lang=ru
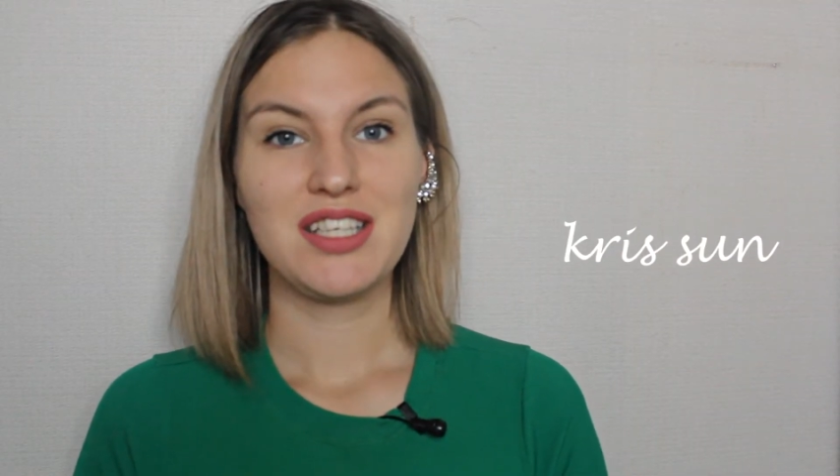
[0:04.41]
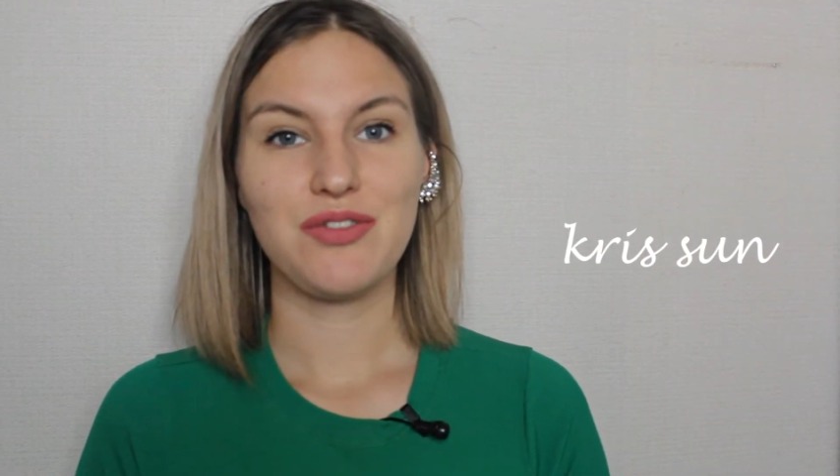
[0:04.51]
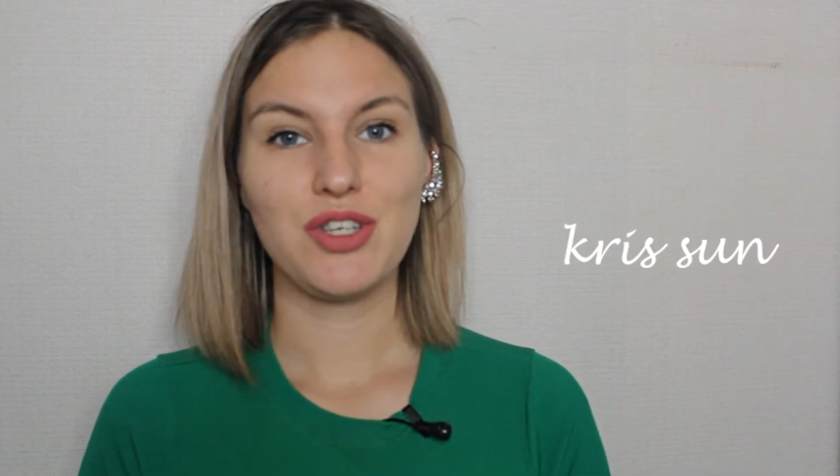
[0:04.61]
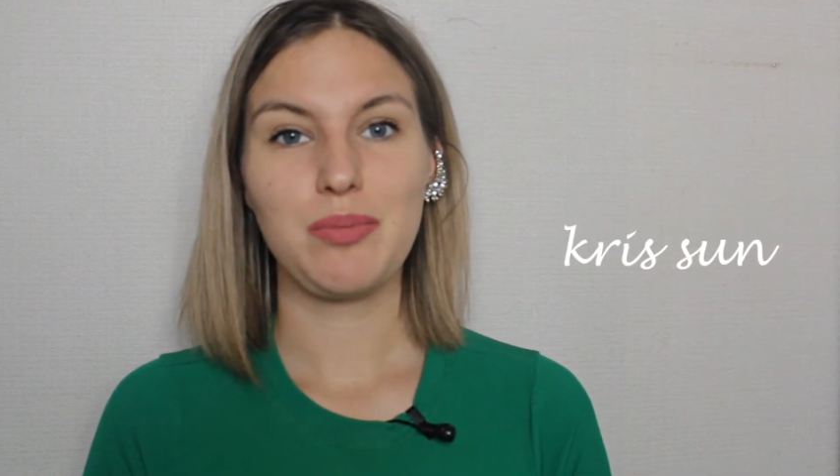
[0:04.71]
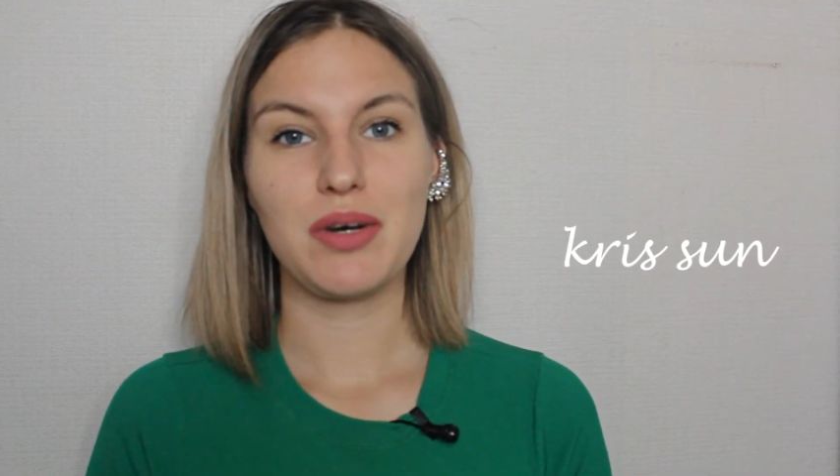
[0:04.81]

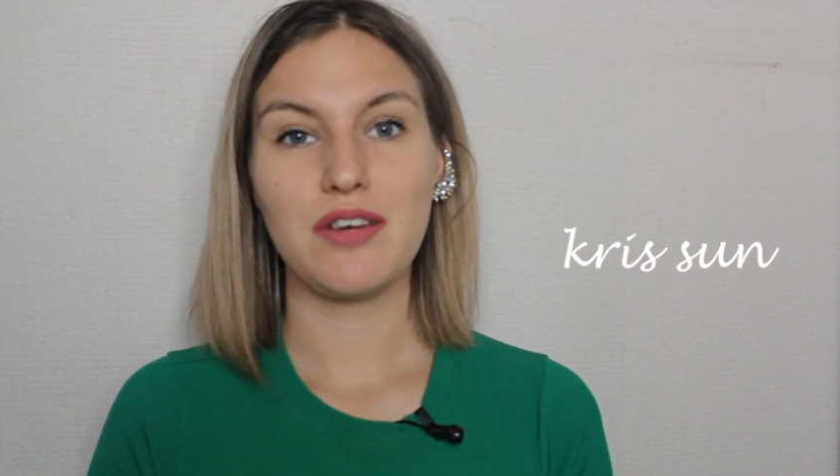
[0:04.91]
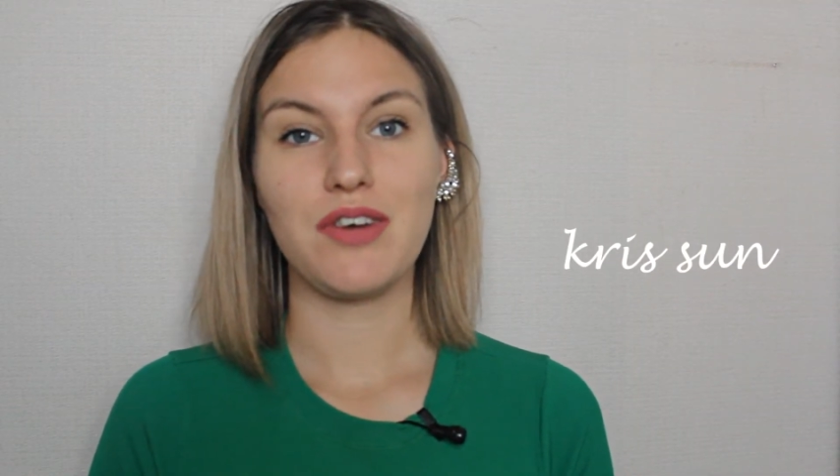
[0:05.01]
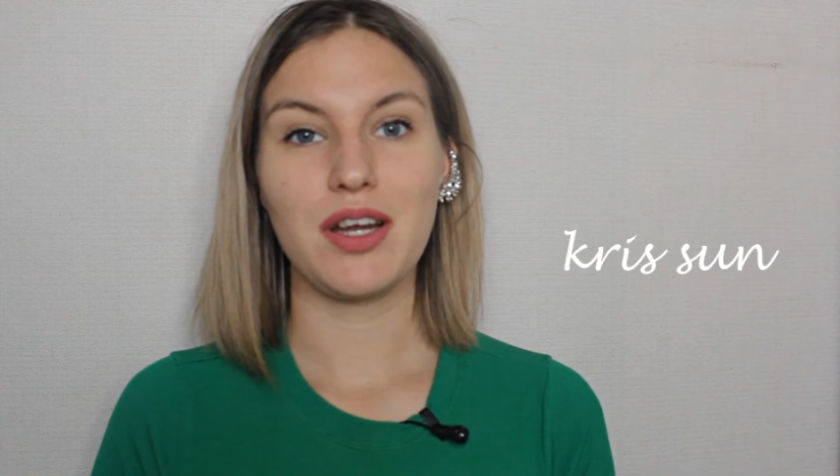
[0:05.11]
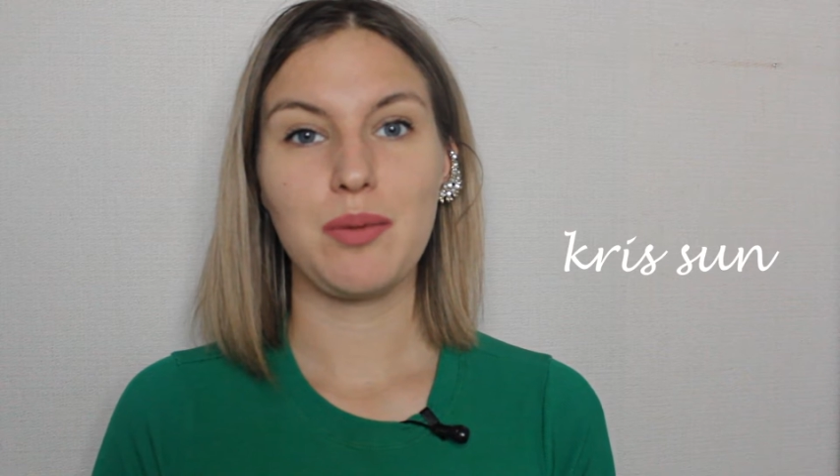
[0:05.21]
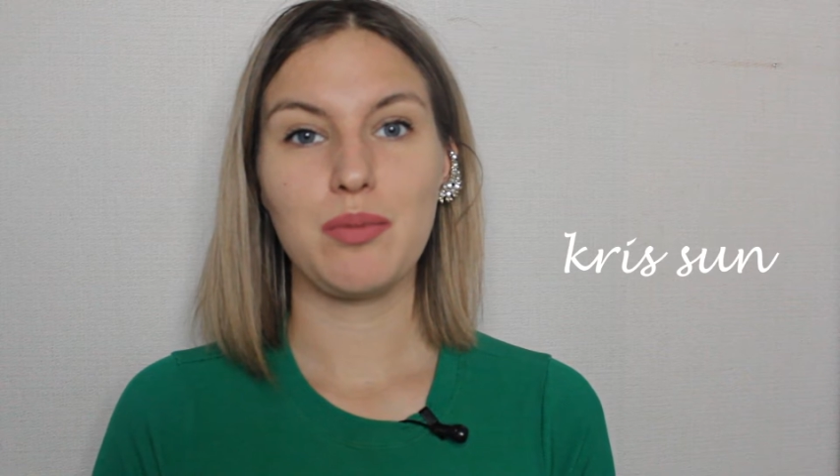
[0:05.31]
Сегодня
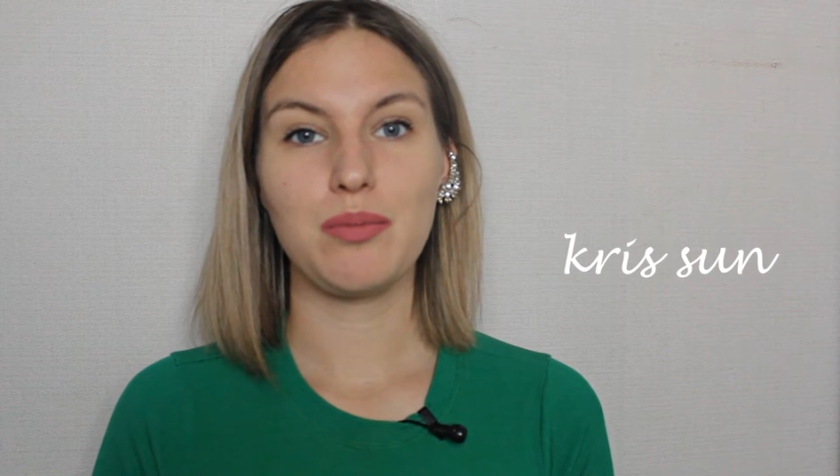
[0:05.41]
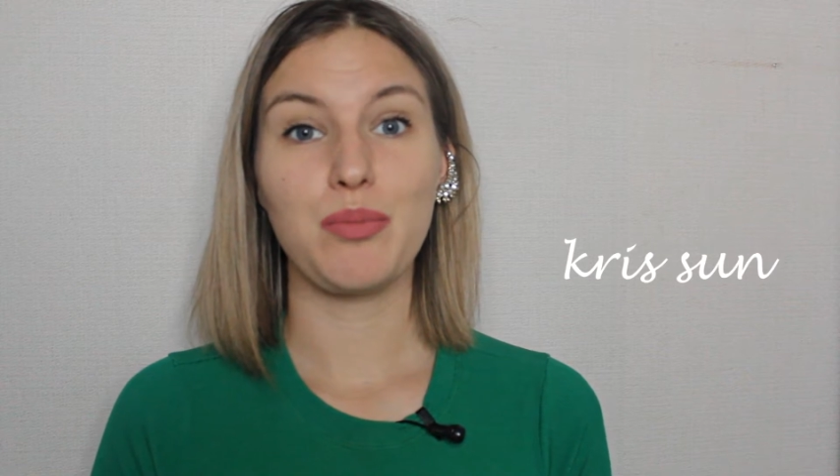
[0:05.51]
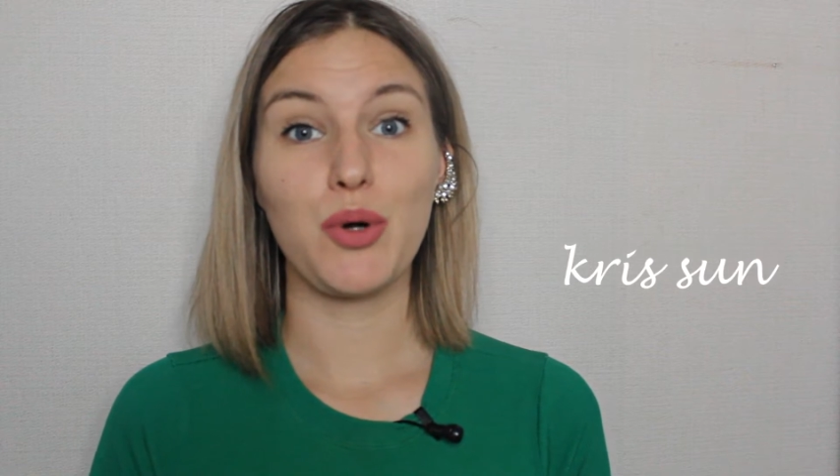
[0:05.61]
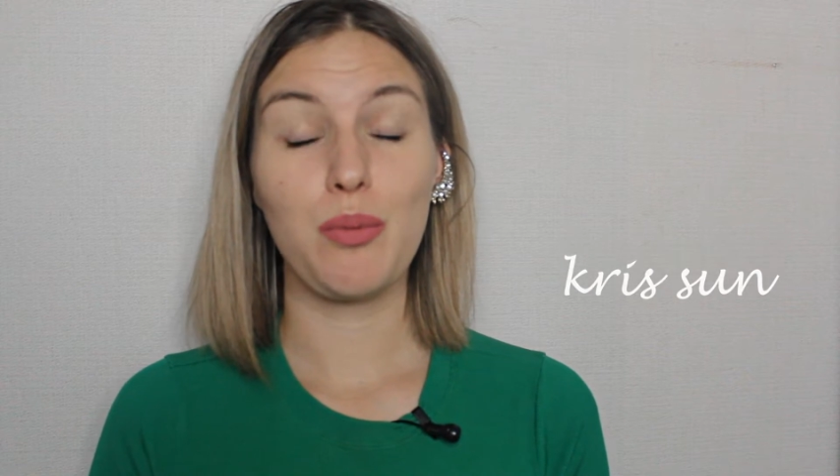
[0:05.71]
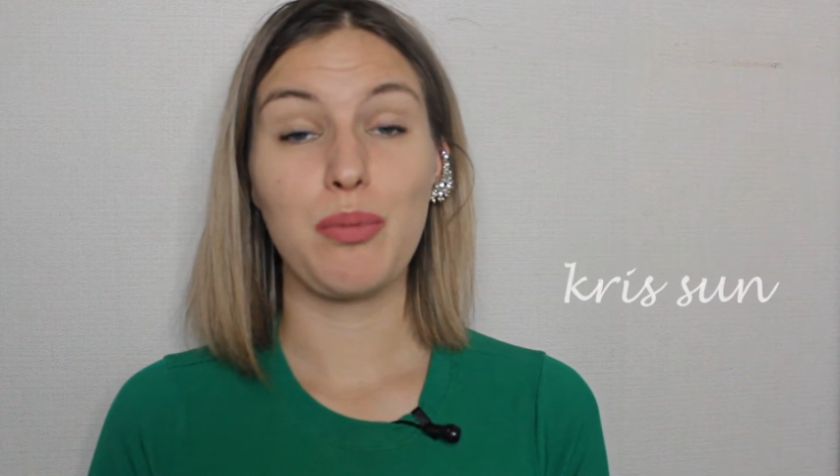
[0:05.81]
поговорим
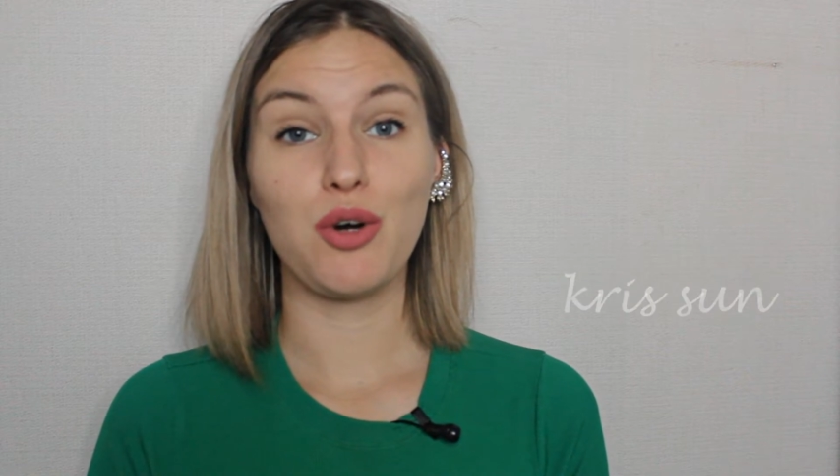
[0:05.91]
про